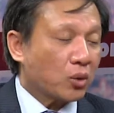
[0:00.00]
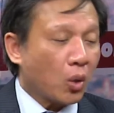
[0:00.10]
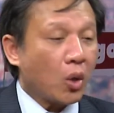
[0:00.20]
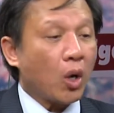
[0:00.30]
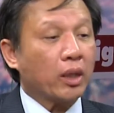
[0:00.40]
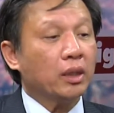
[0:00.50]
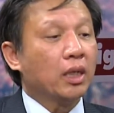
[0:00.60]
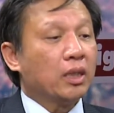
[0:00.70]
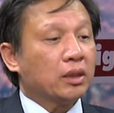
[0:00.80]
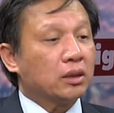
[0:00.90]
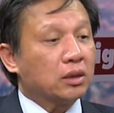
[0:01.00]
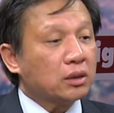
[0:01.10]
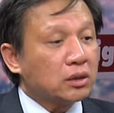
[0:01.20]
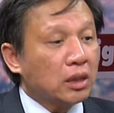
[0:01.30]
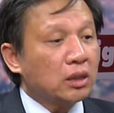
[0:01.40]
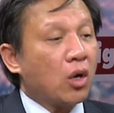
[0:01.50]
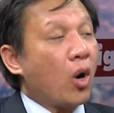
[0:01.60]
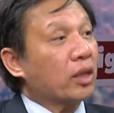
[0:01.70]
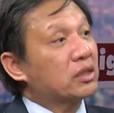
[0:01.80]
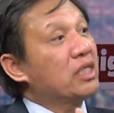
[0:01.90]
của họ đó thì từ từ
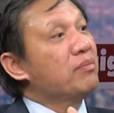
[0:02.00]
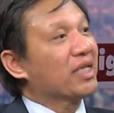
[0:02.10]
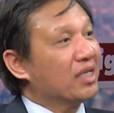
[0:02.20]
họ tin mình